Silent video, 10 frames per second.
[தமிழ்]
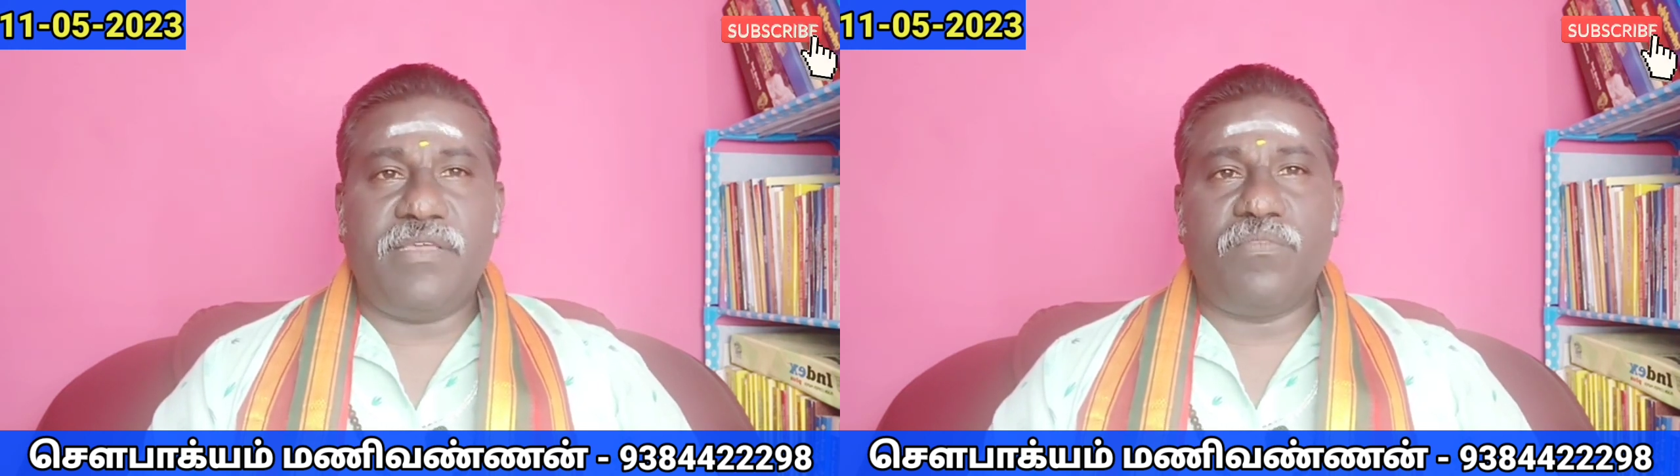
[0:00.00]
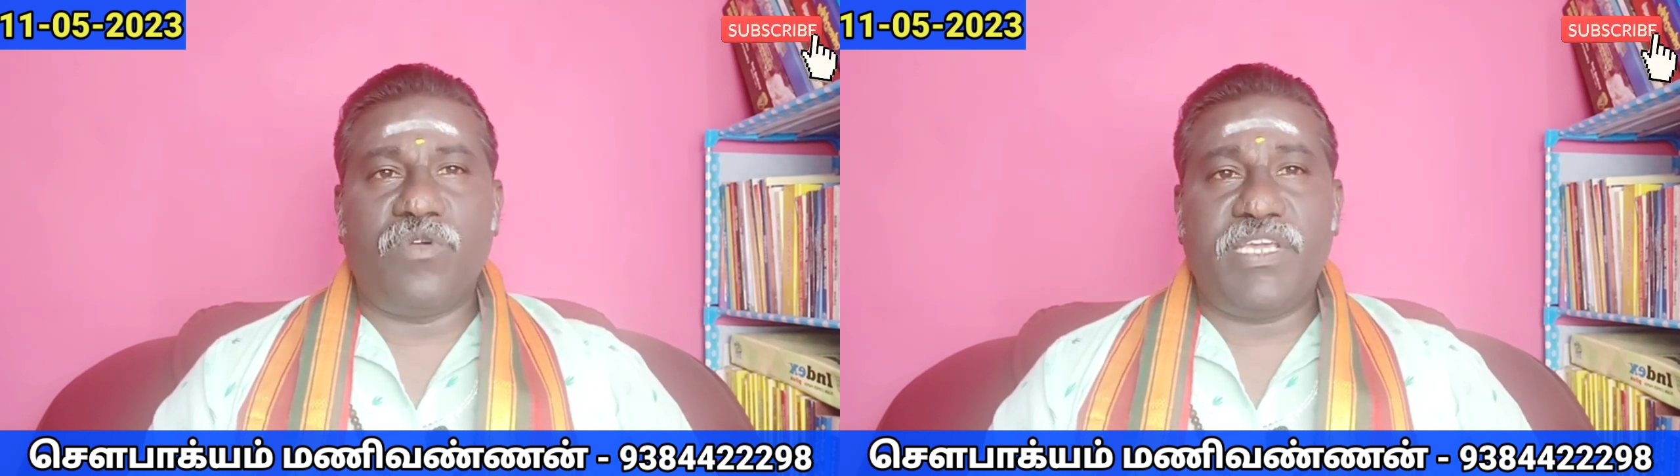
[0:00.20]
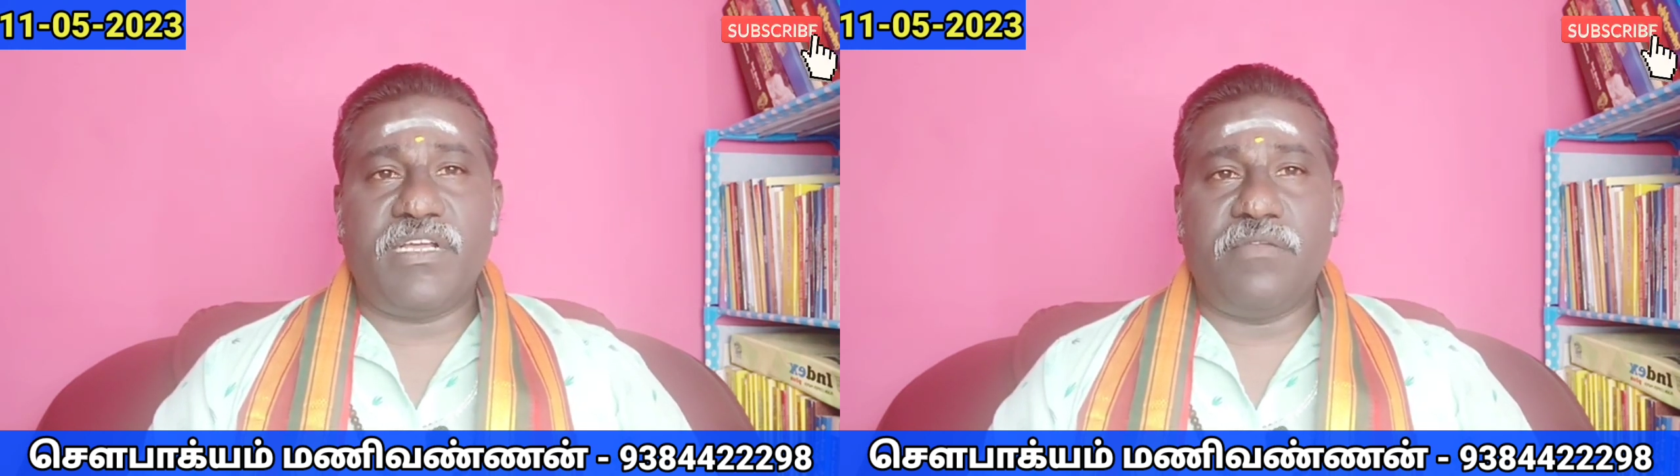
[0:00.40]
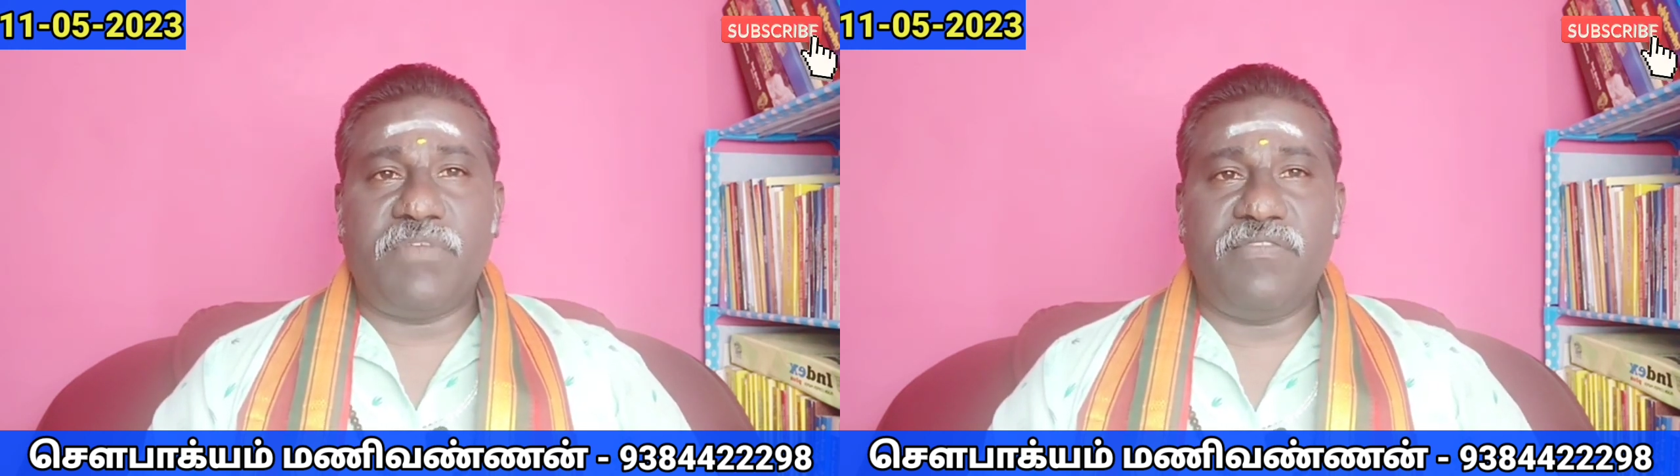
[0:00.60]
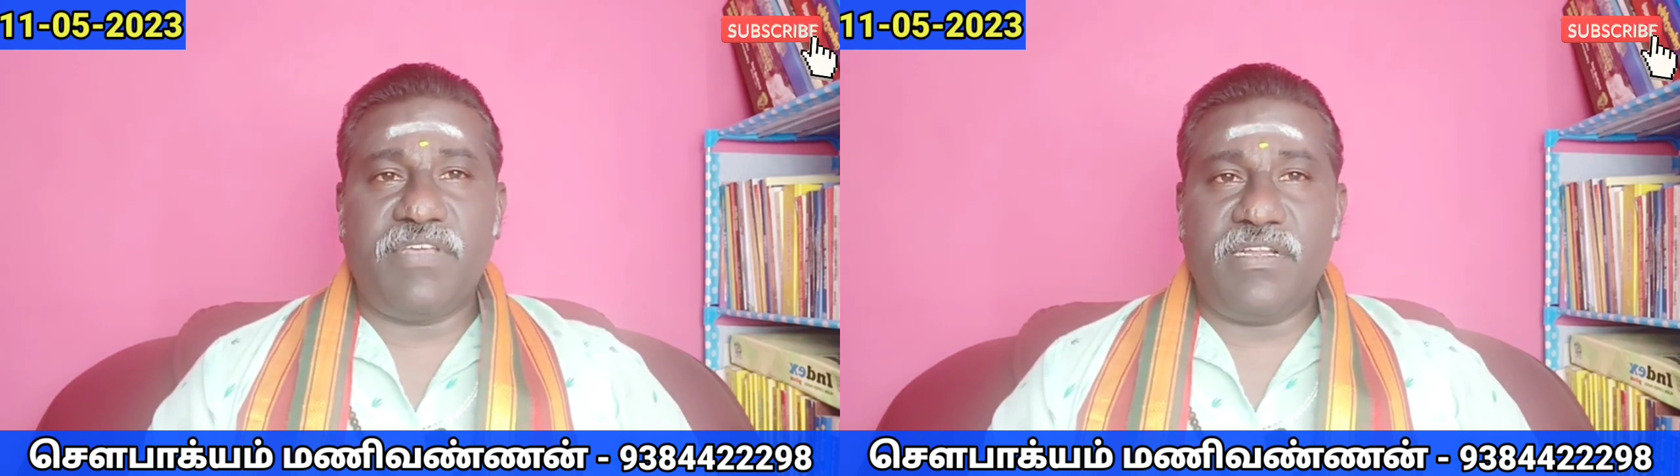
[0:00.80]
மூணேகால்
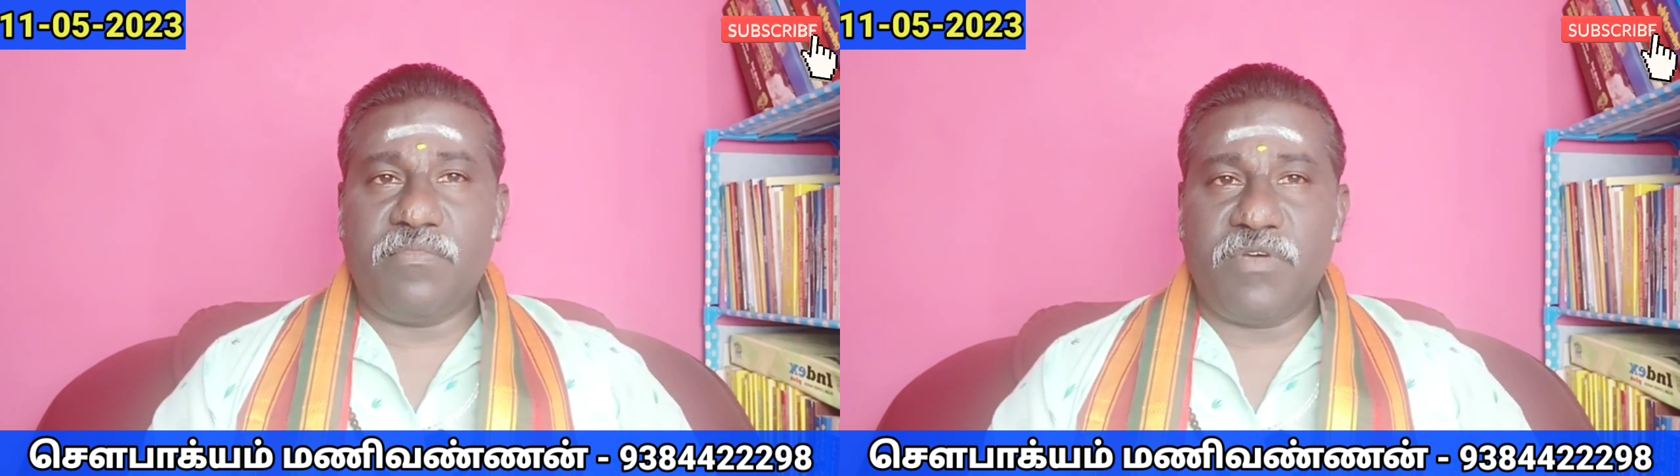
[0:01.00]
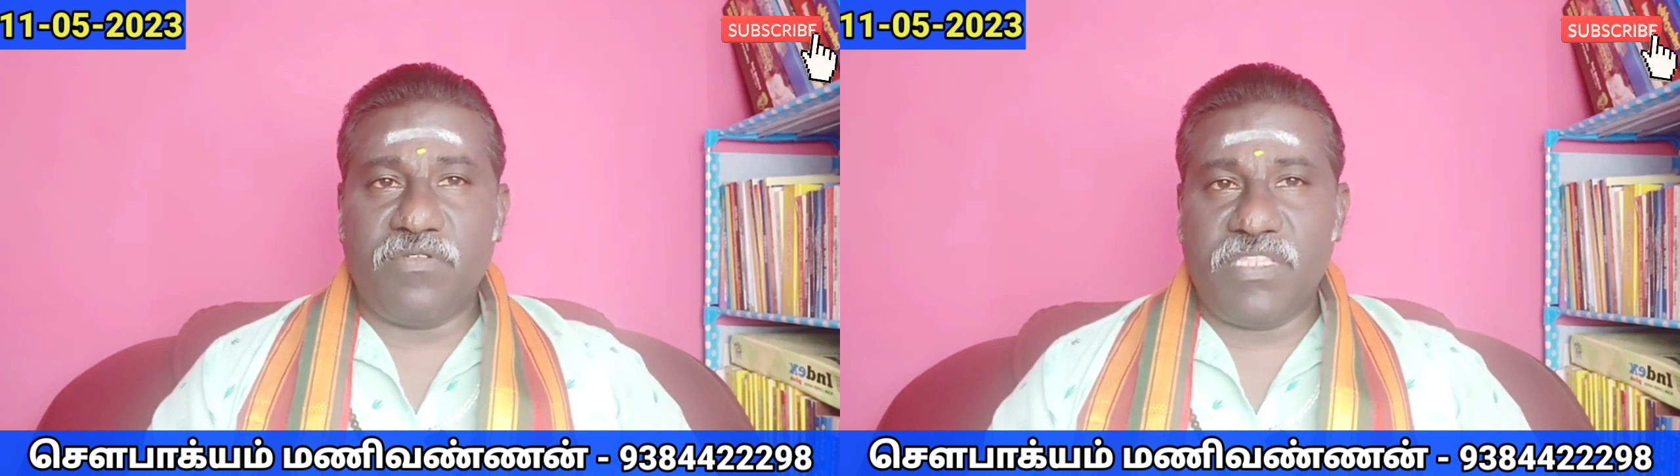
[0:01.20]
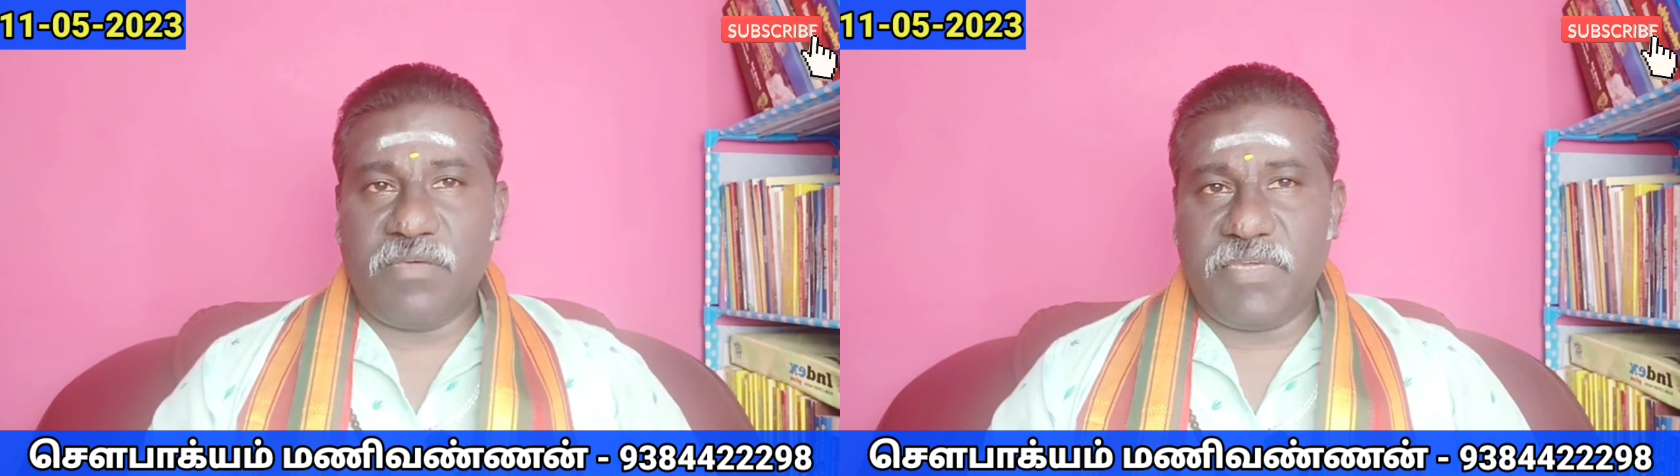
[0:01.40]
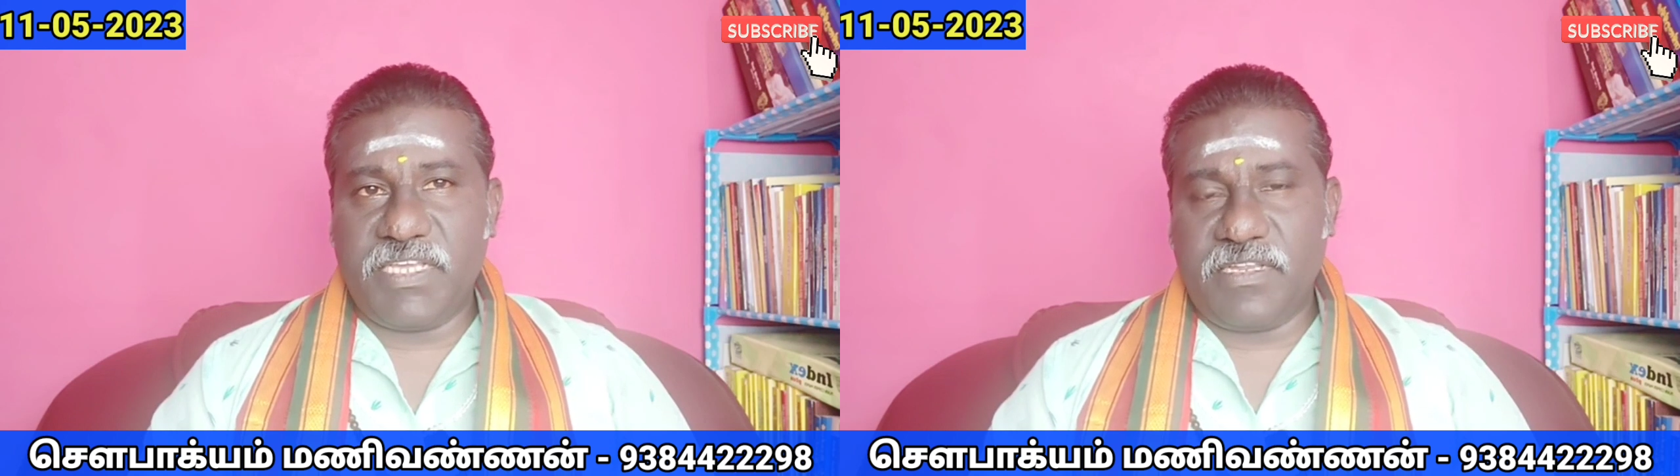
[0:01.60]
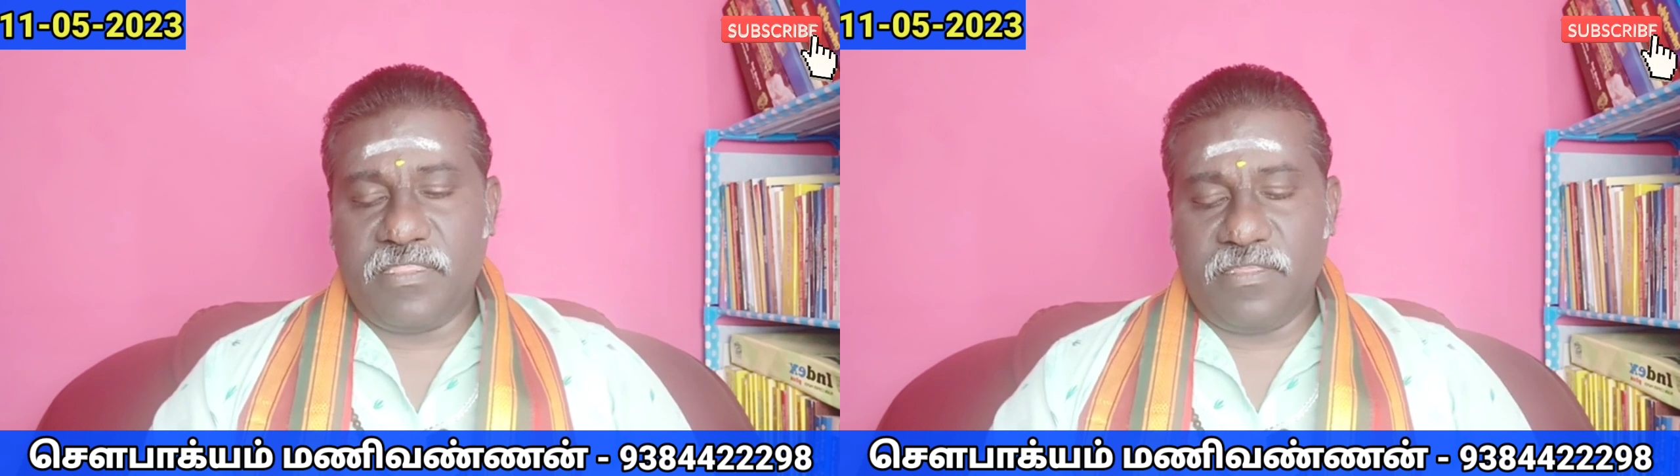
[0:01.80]
மணி வரை நமக்கு வந்து அமைகிறது